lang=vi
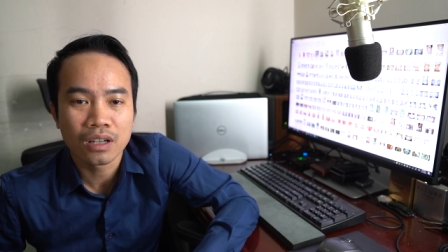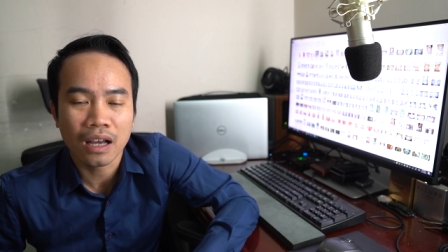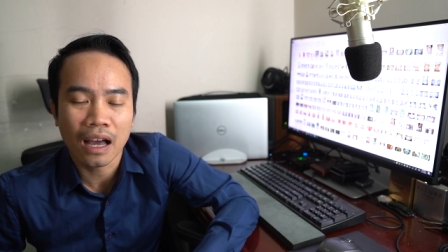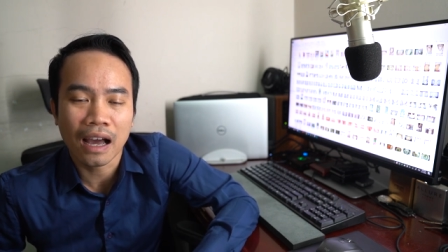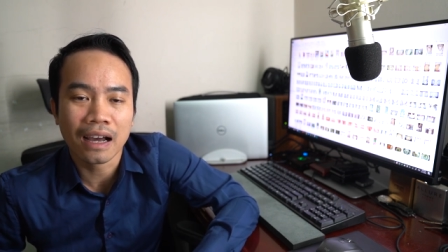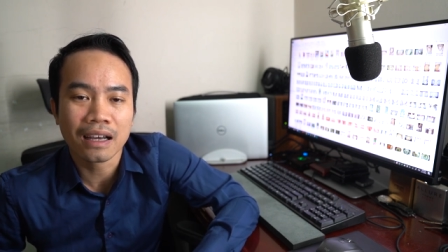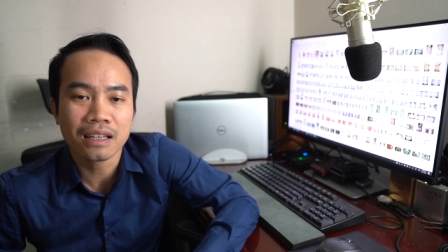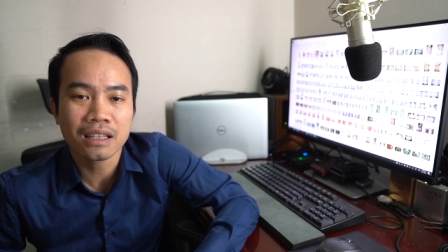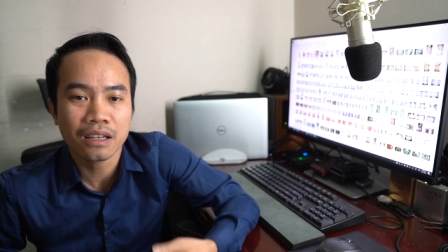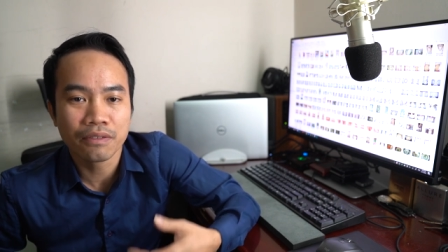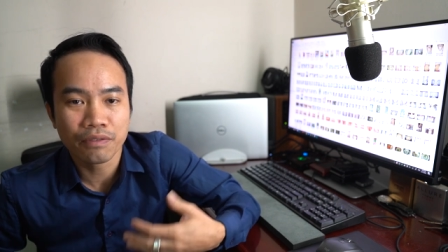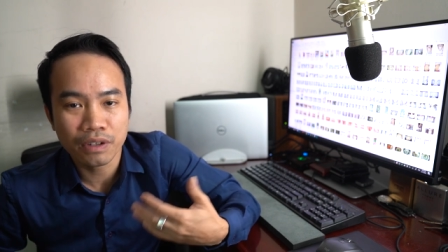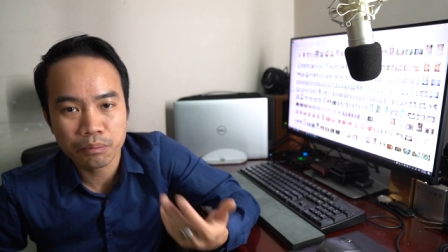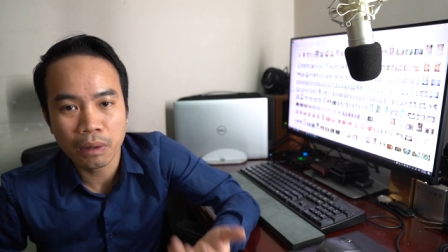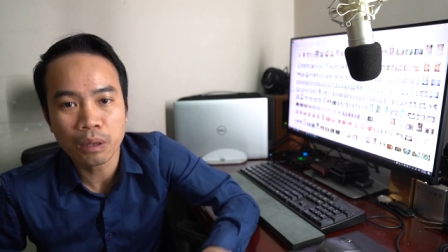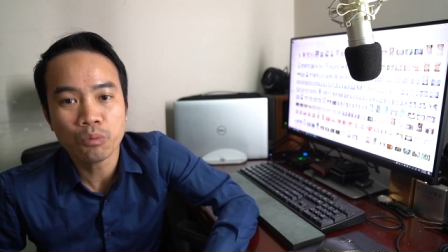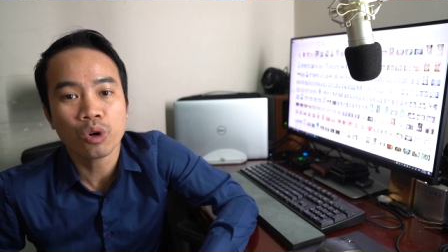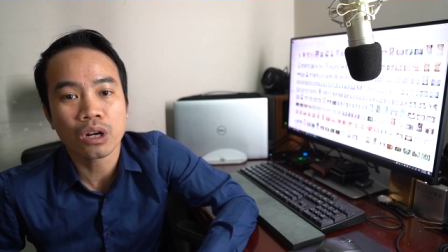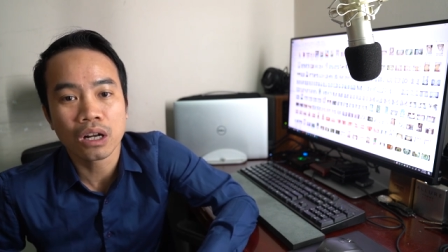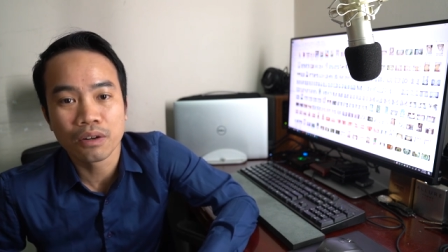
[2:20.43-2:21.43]
cái thì
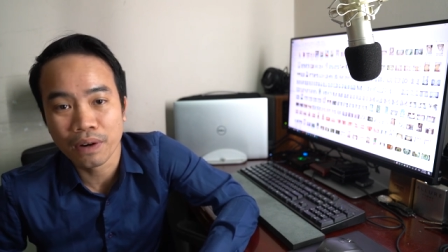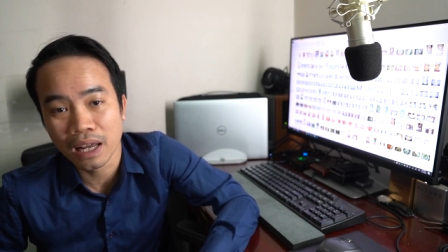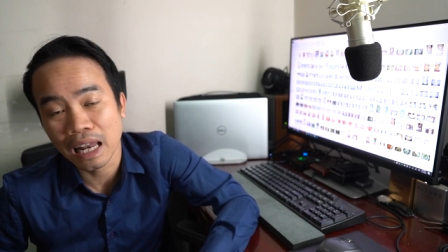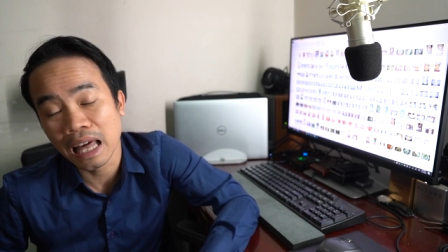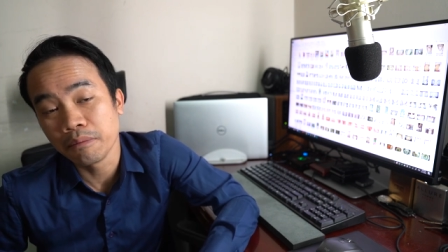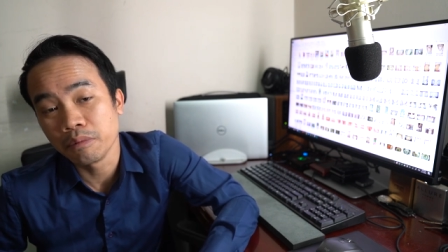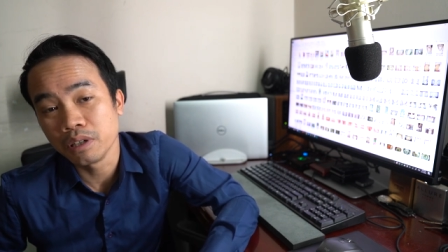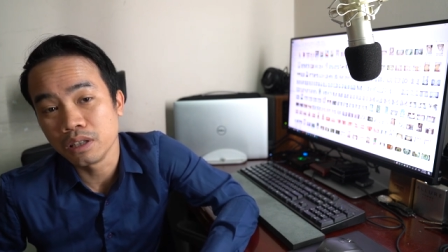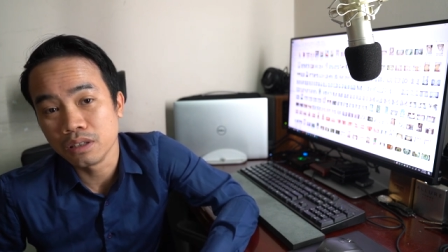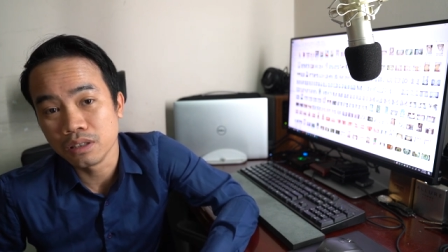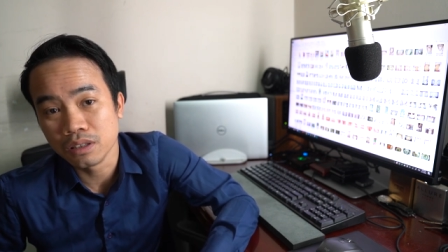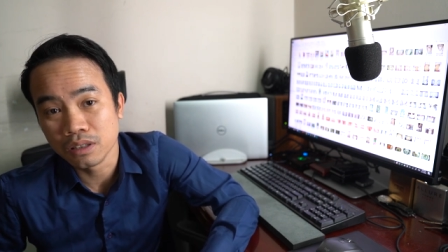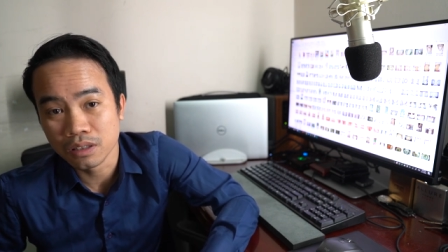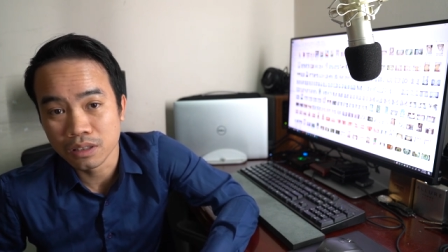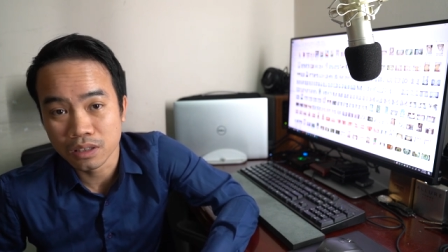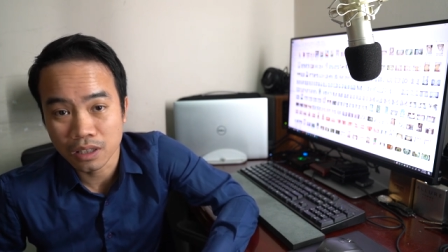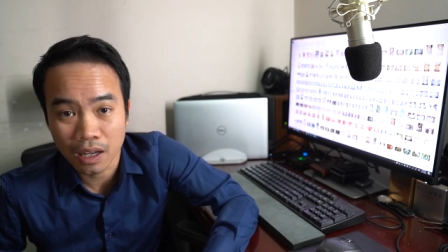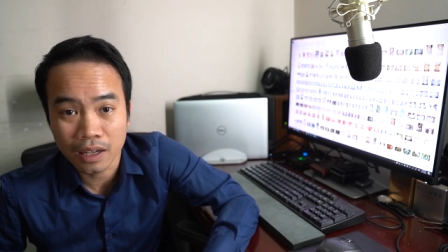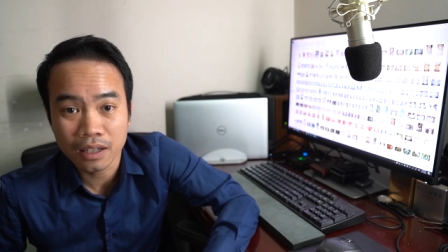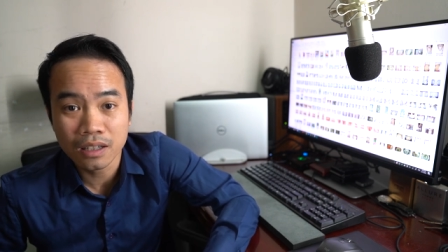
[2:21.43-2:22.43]
bắt buộc là phải làm ở
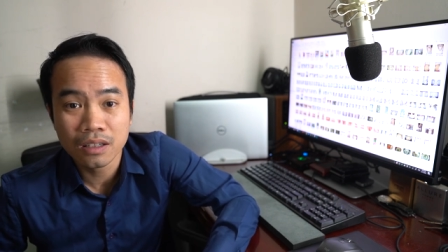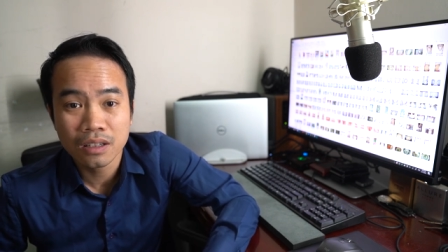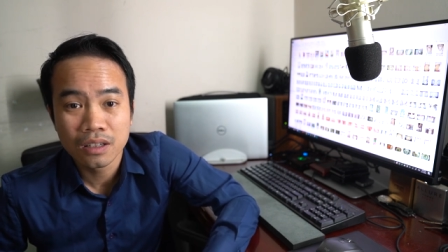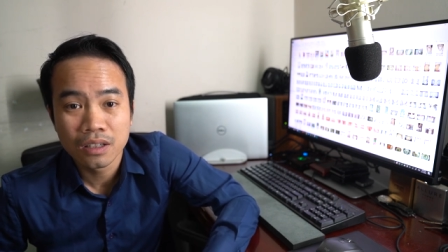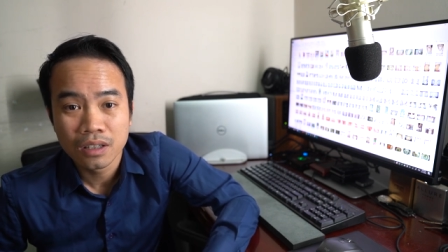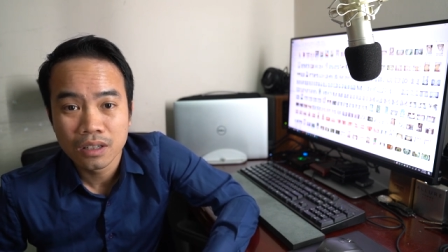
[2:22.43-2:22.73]
ở đấy